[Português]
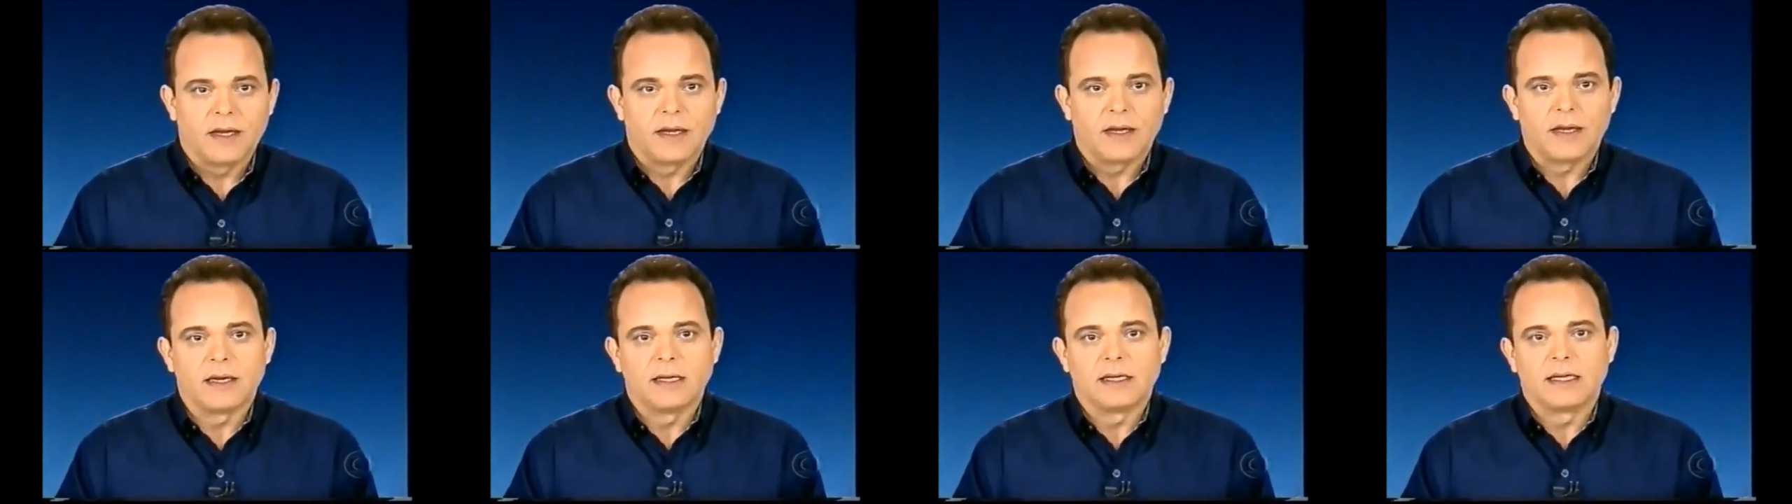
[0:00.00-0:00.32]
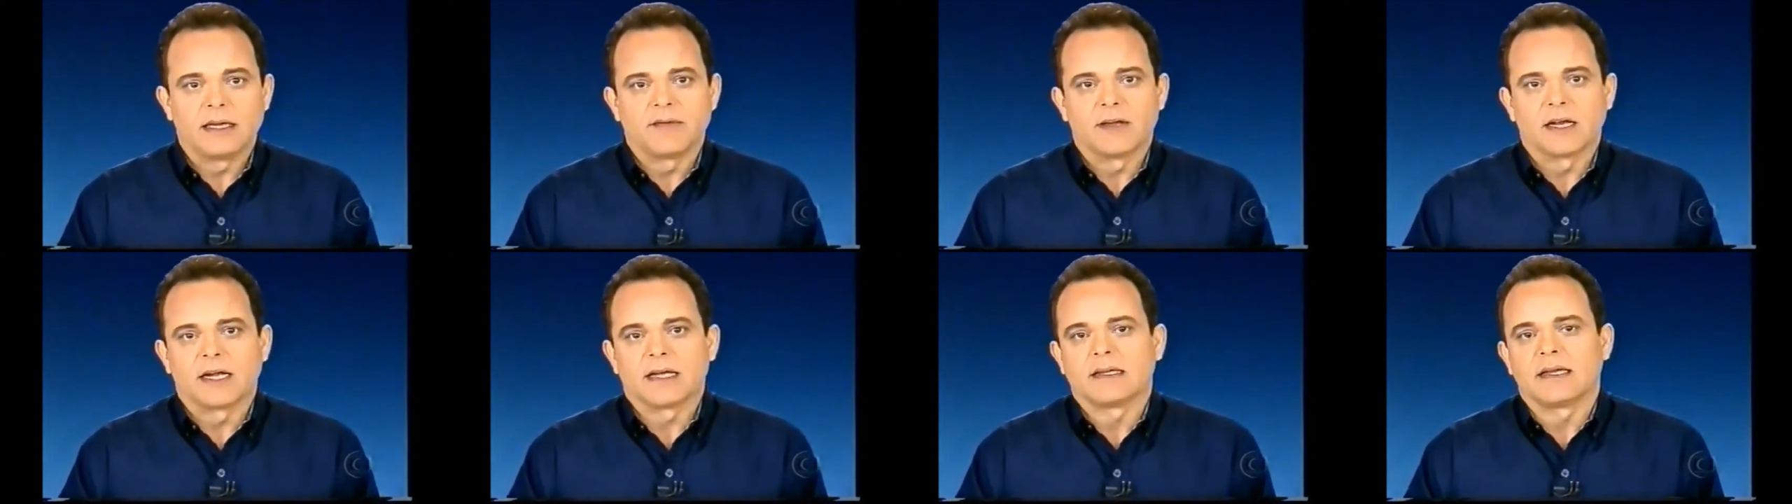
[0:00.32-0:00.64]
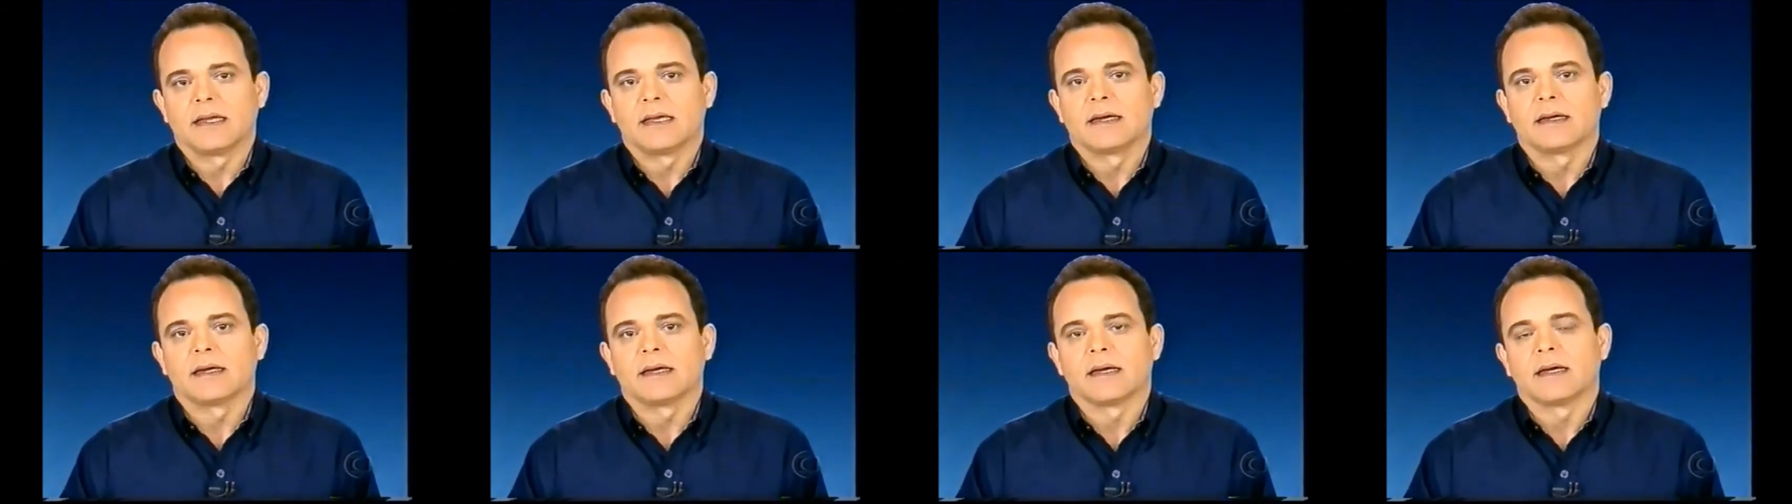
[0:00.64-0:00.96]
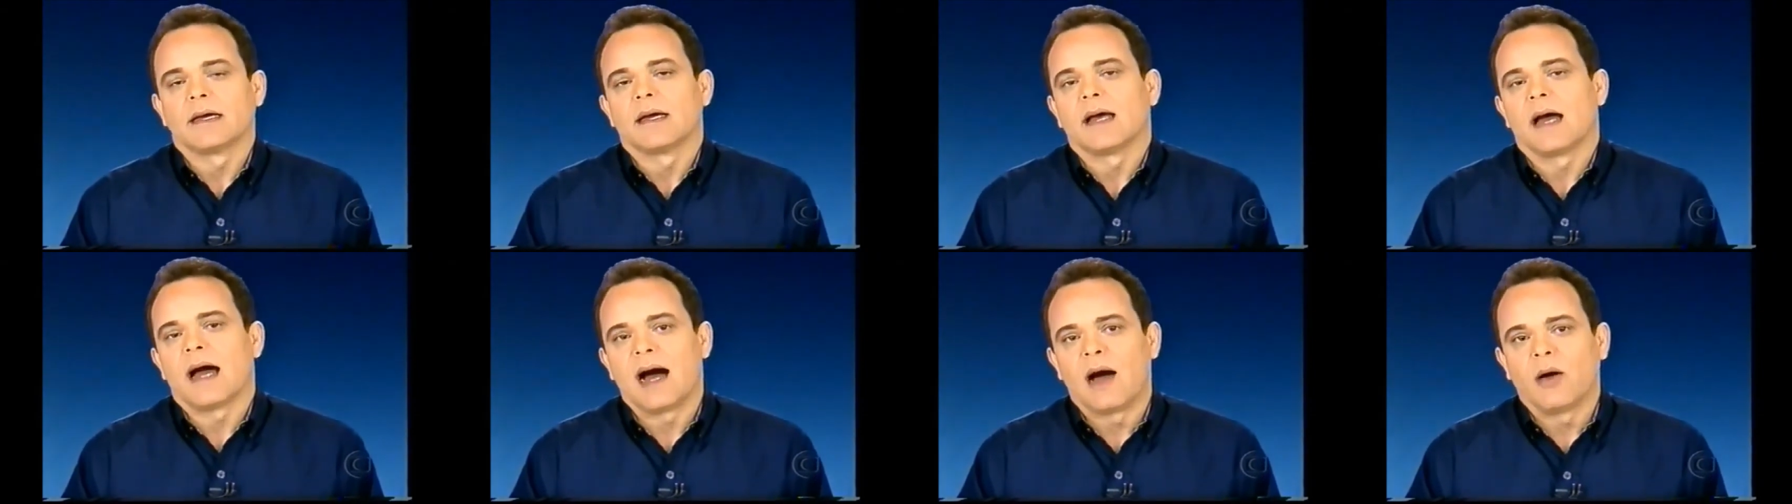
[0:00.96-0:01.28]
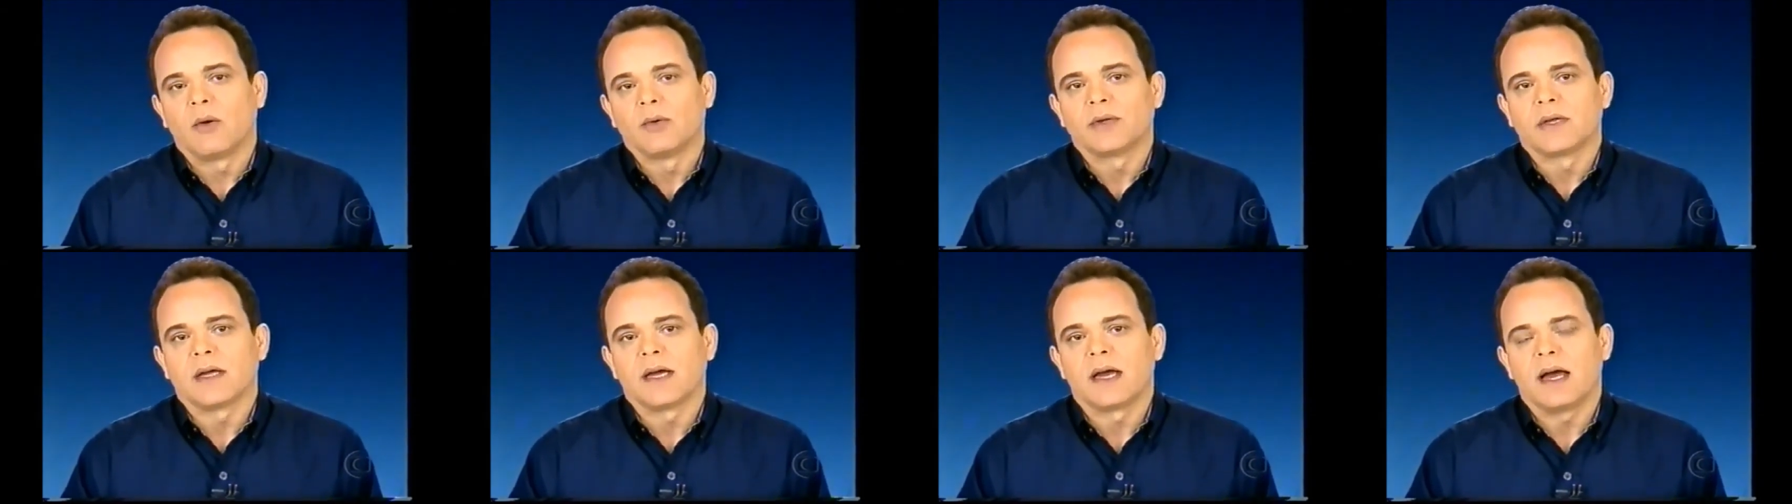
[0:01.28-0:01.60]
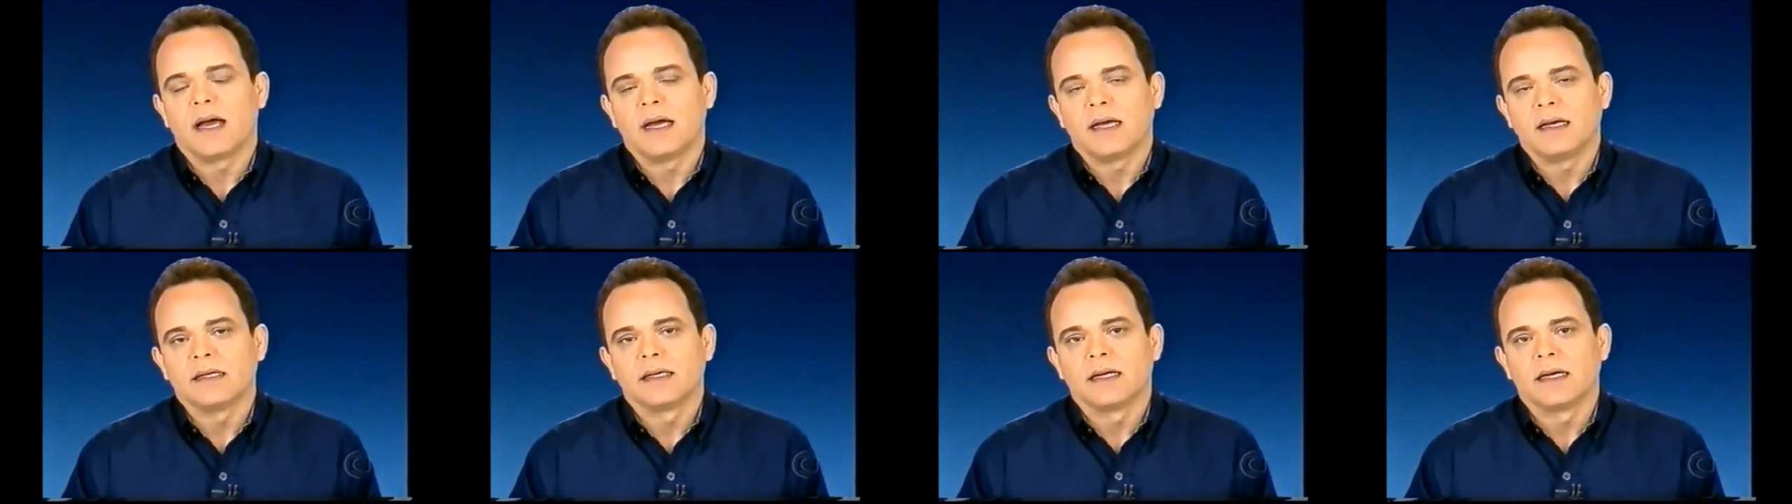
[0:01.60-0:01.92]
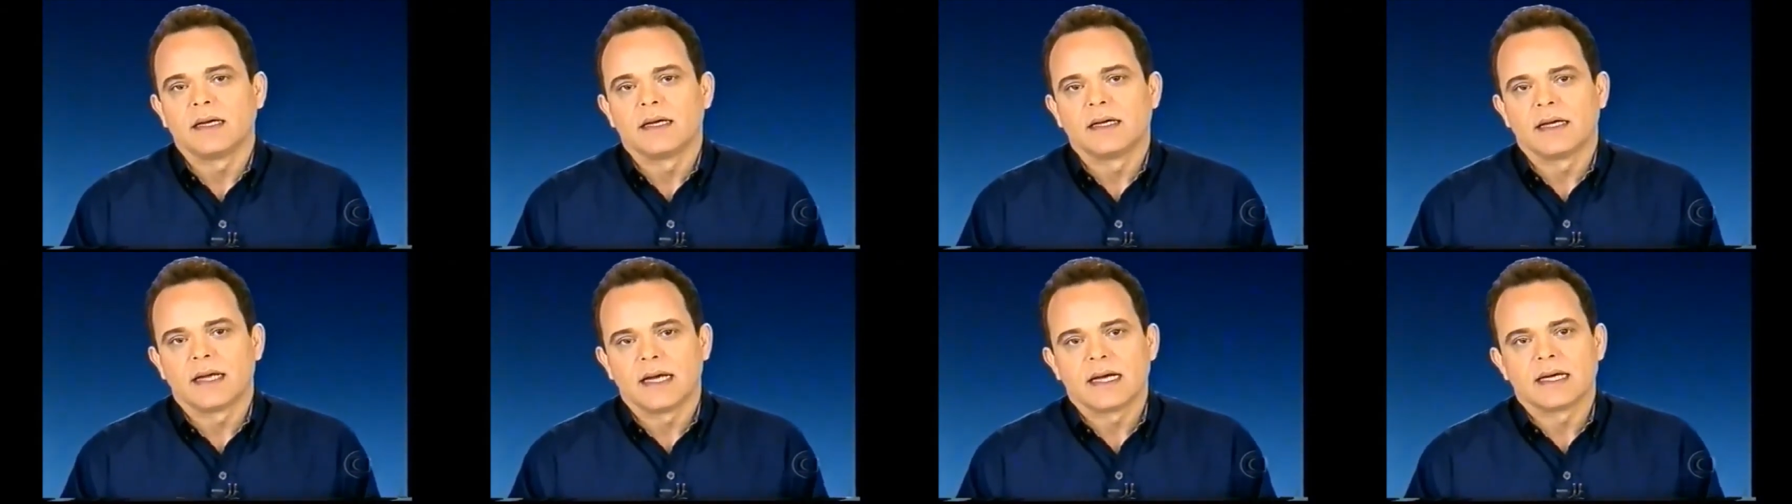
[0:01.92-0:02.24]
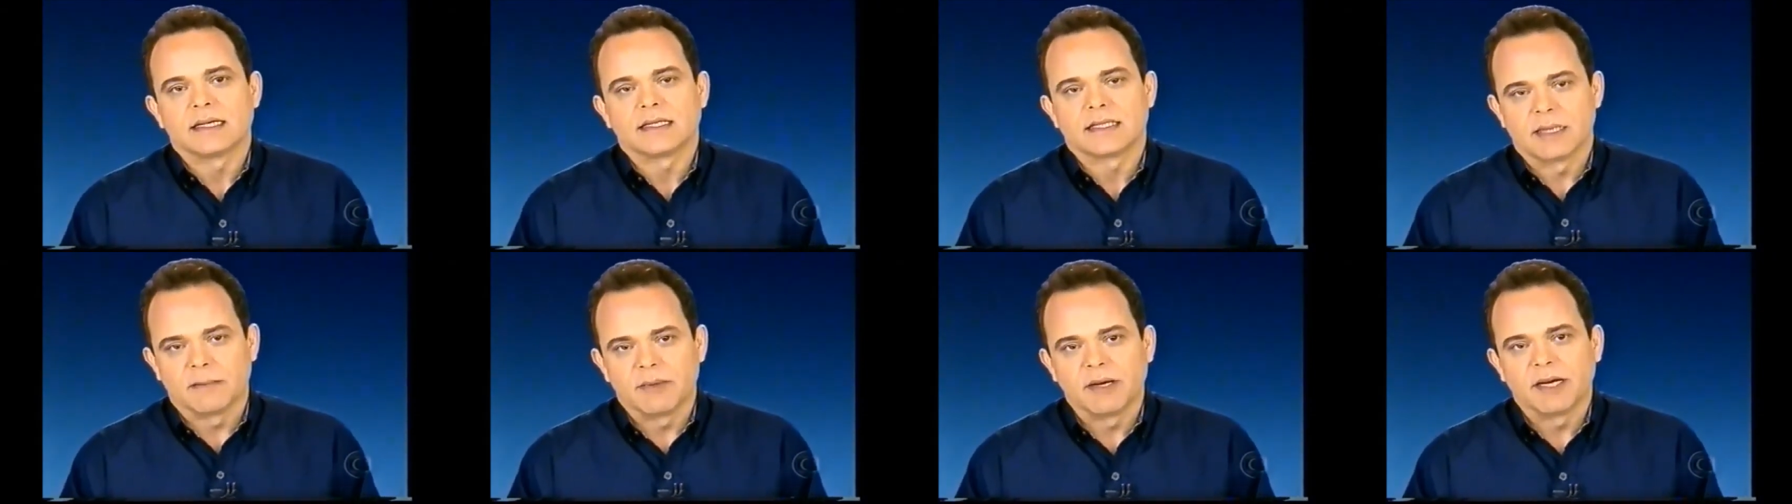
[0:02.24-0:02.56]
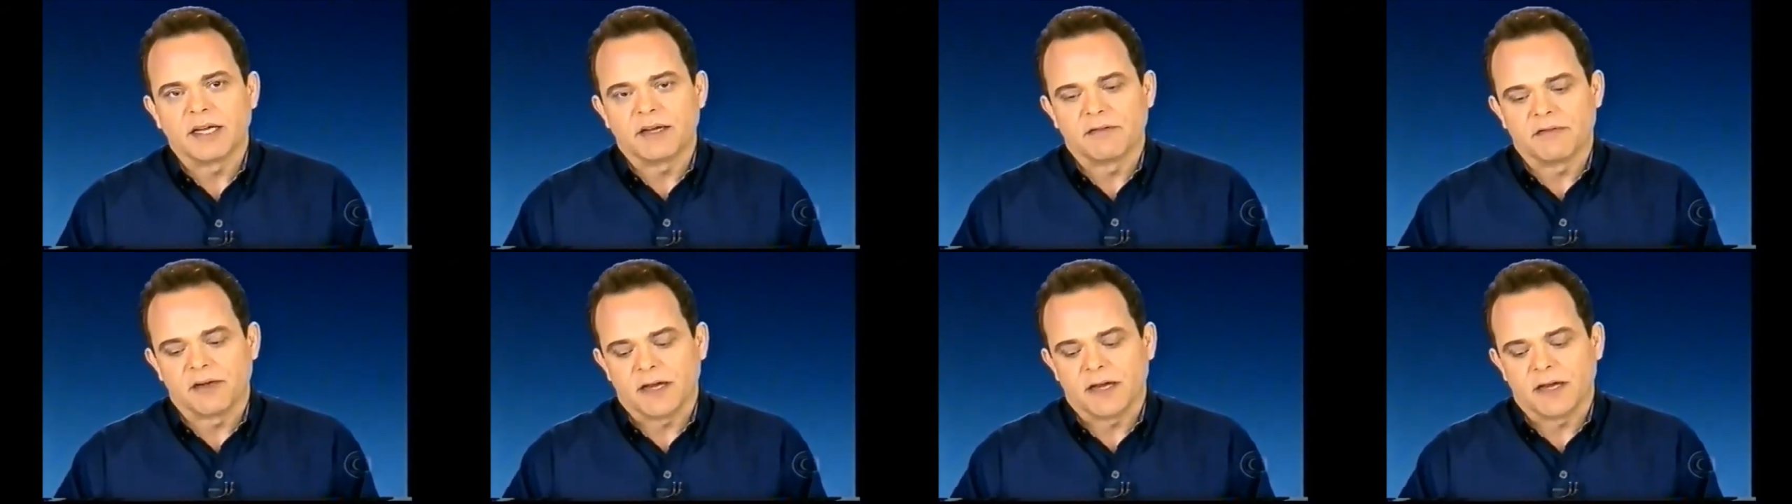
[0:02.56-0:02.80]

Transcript: Ele deverá ter alta ainda na semana que